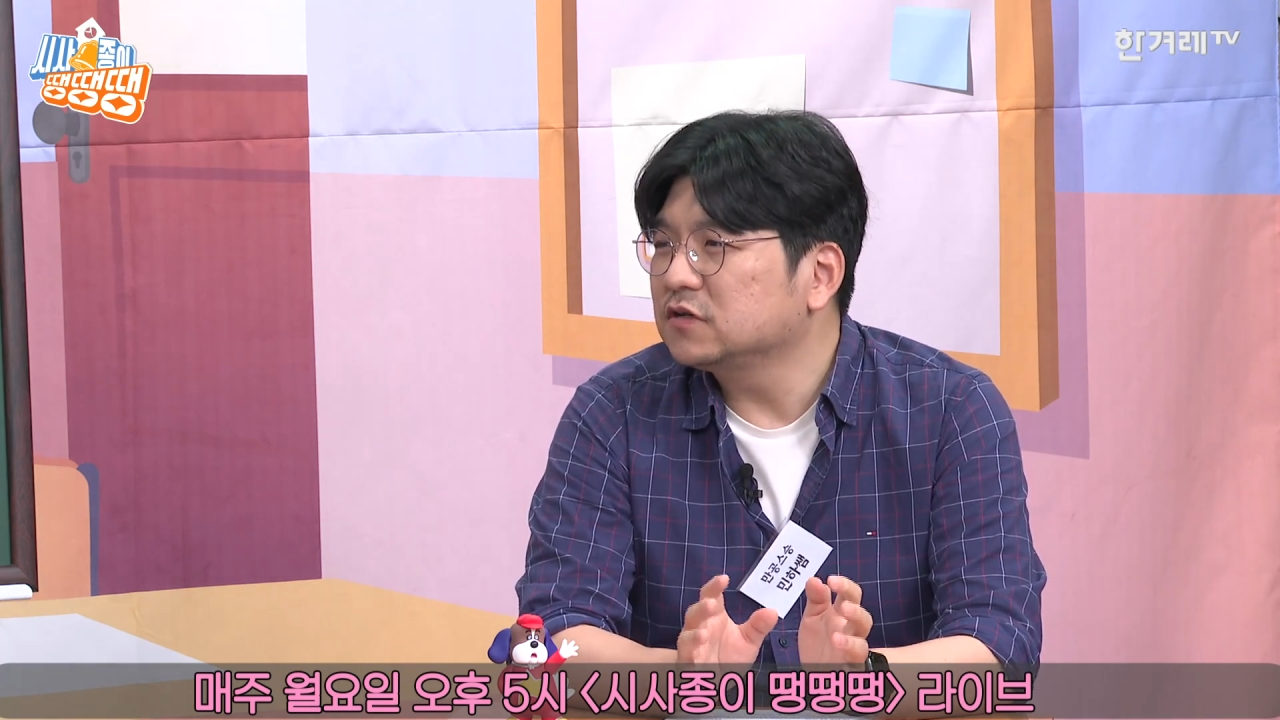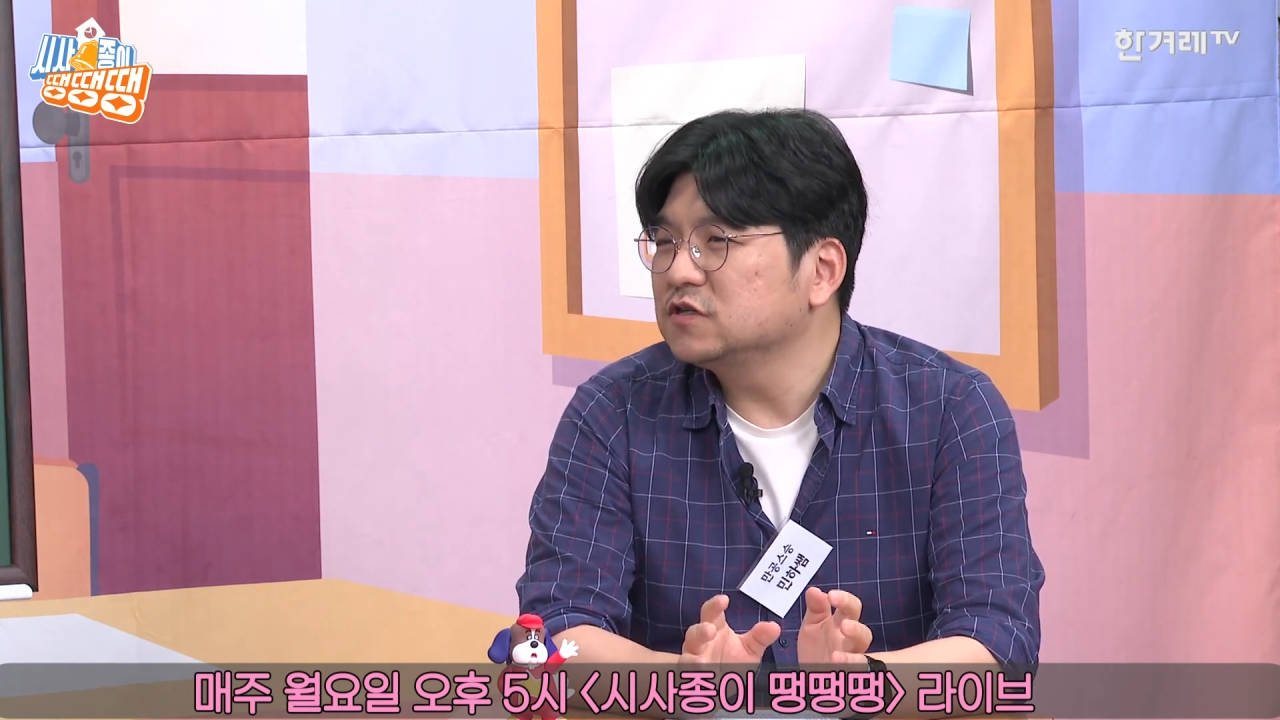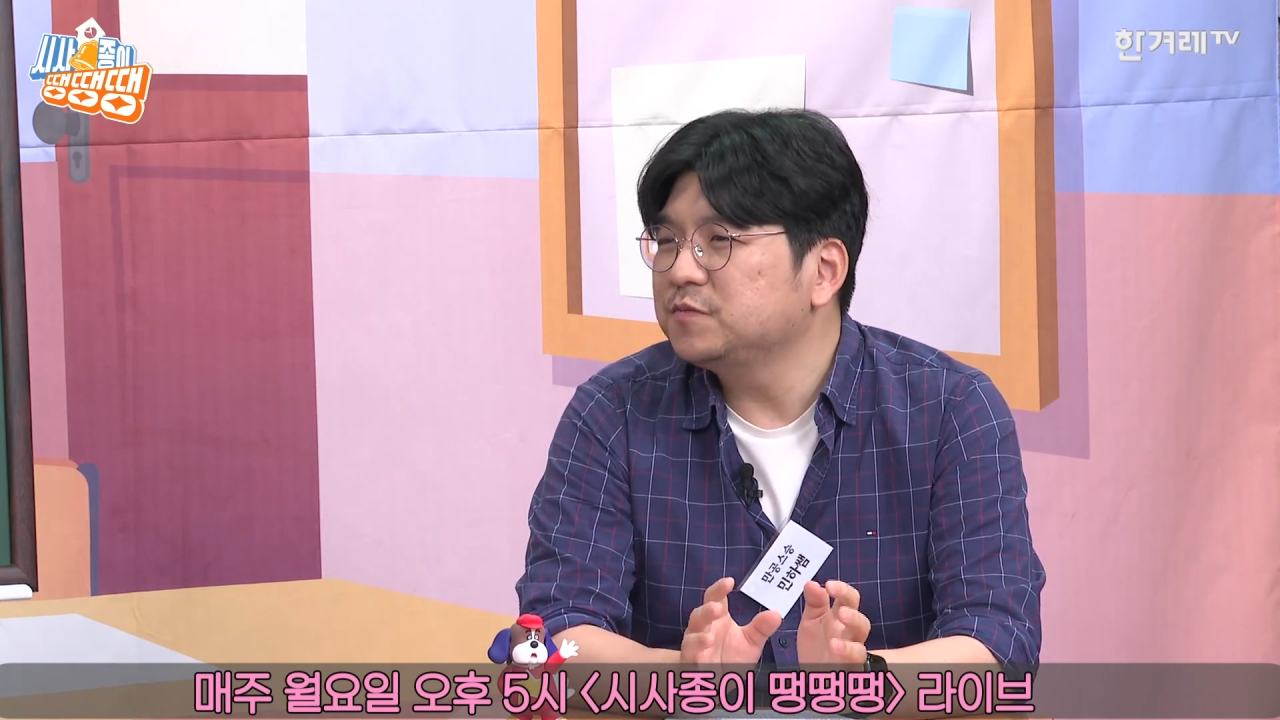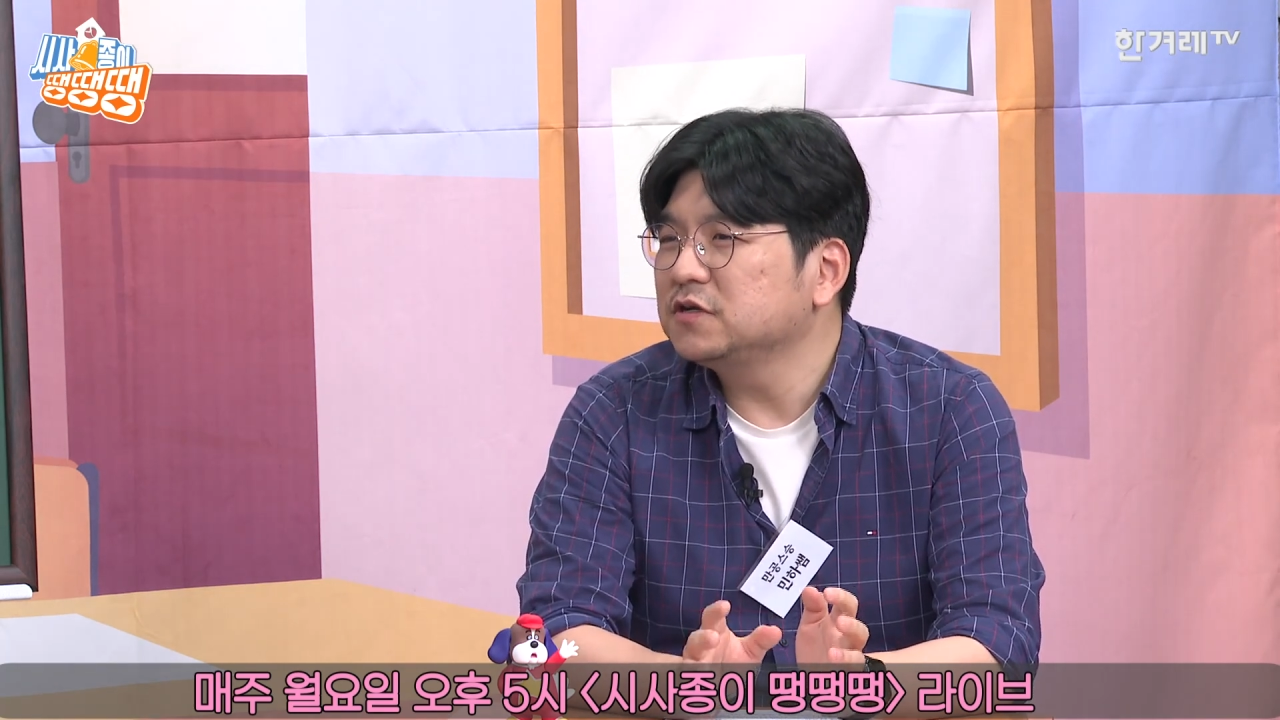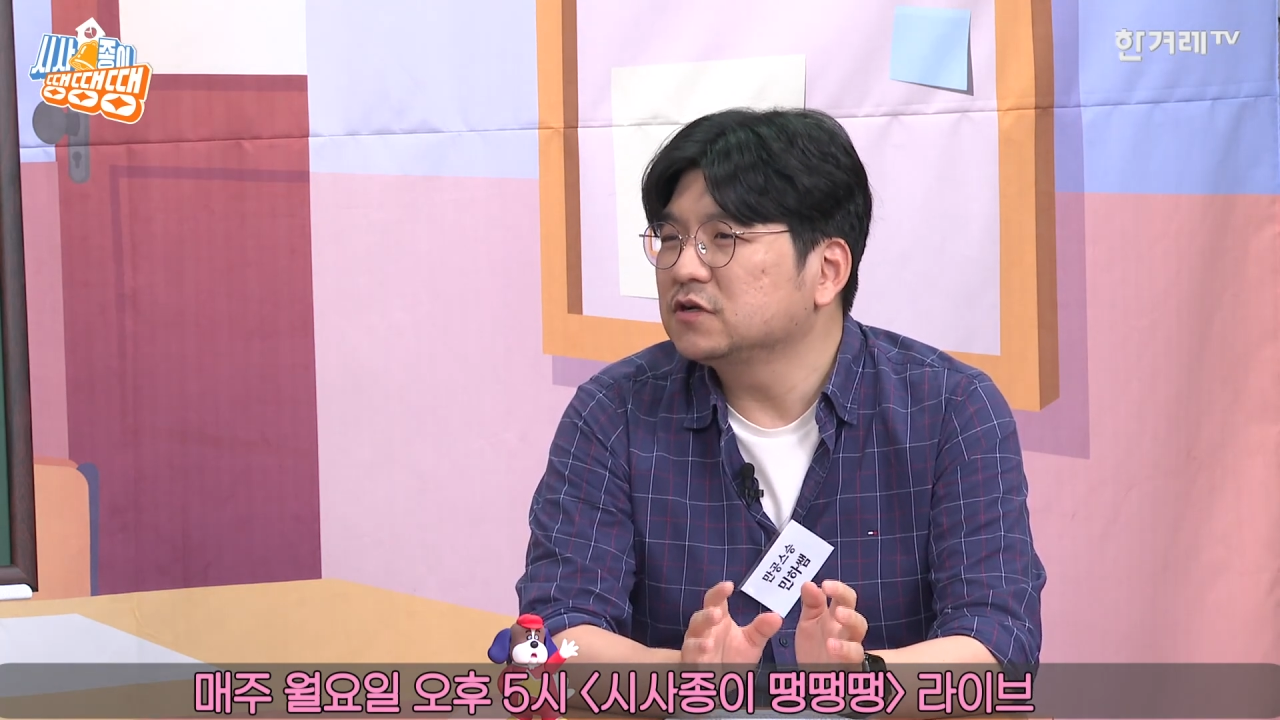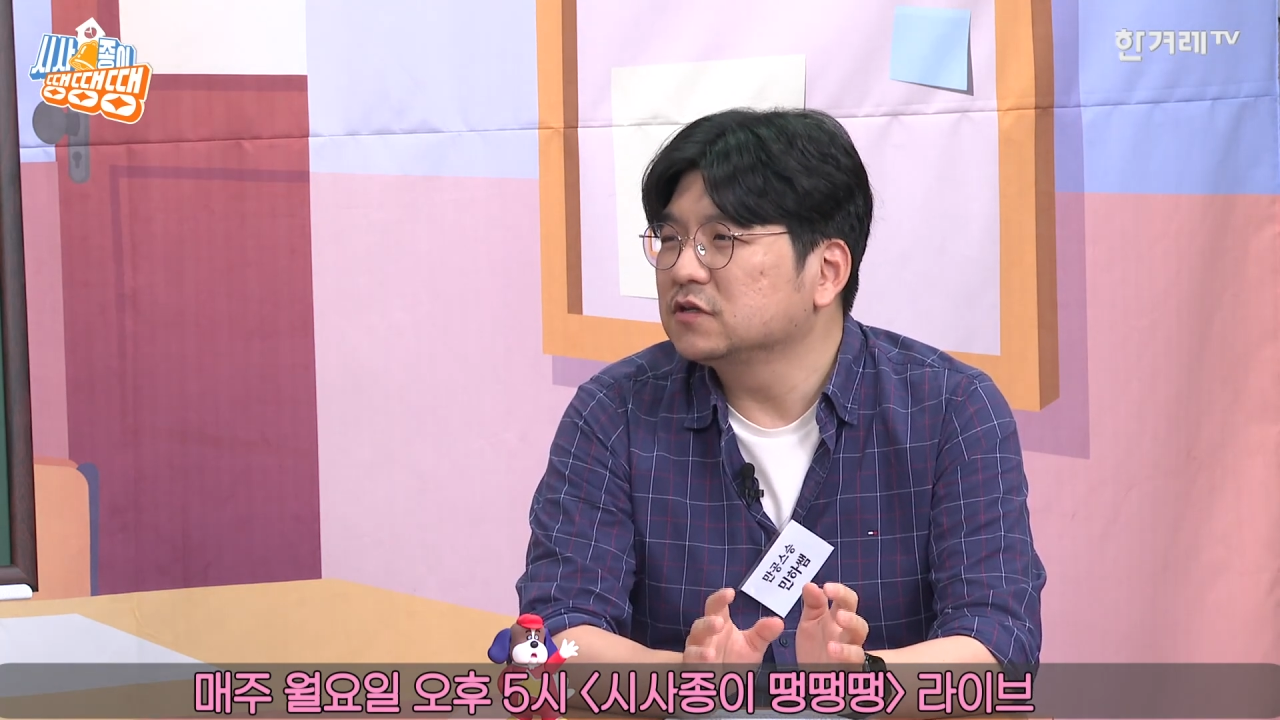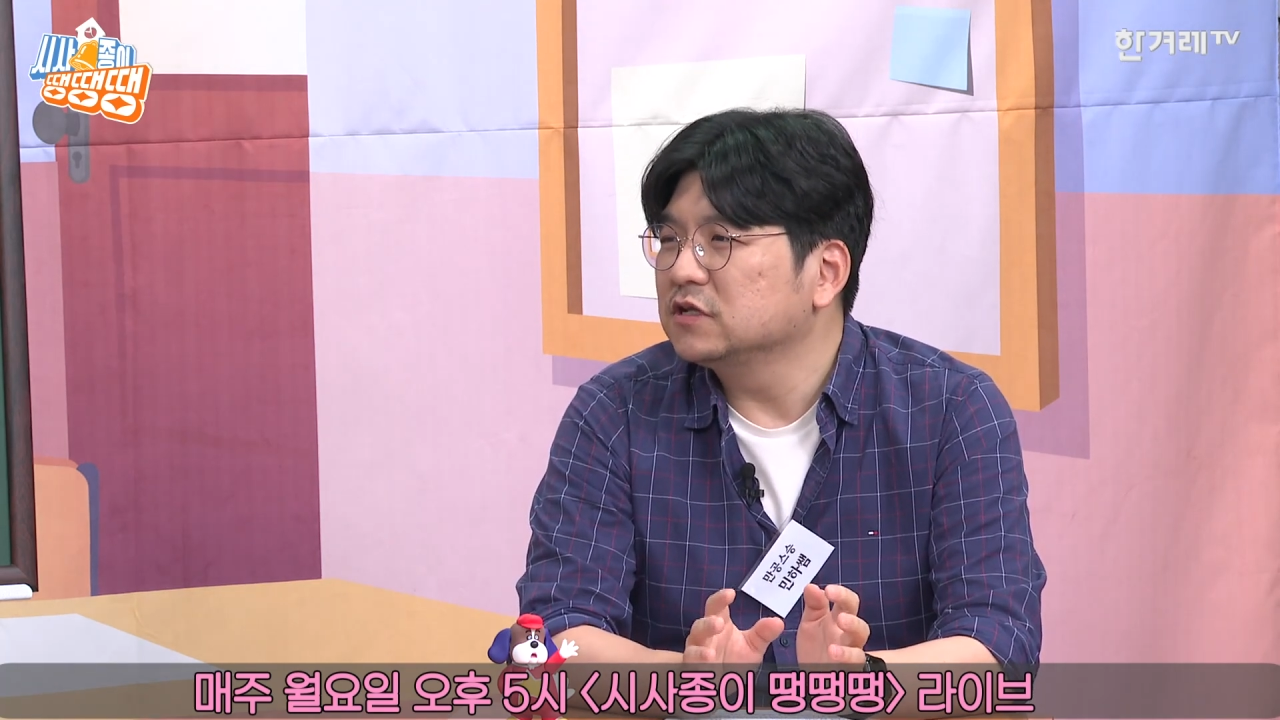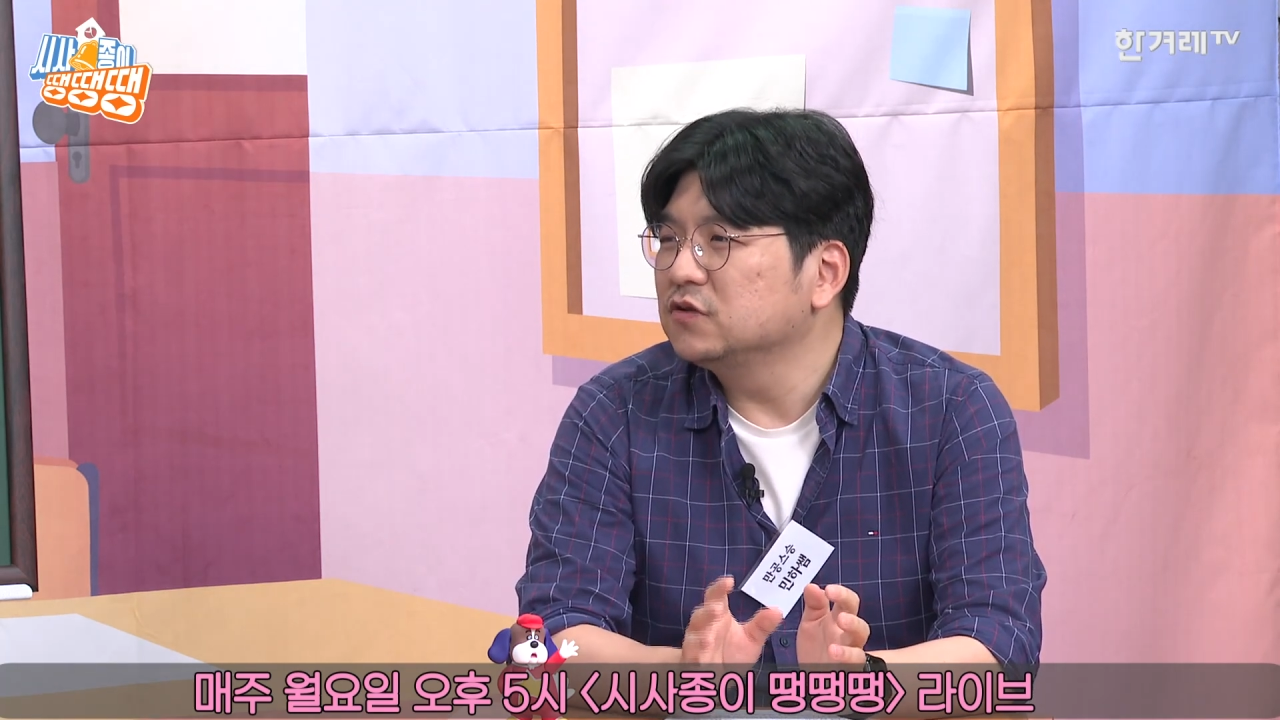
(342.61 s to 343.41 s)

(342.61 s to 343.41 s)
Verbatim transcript: 2012년